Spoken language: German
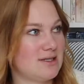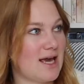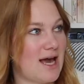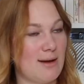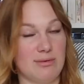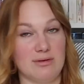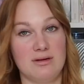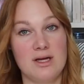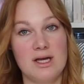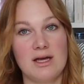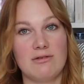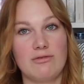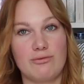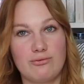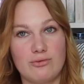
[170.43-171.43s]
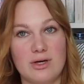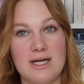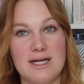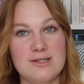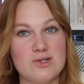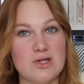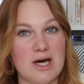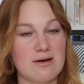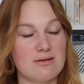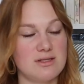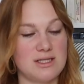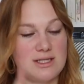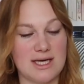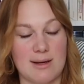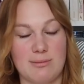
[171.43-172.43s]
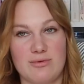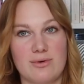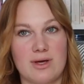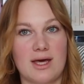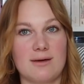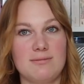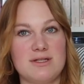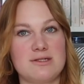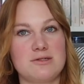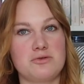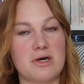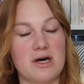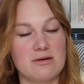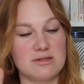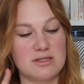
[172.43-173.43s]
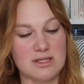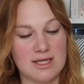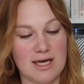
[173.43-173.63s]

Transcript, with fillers: Ich habe Thriller zu Hause, ich habe Krimis zu Hause,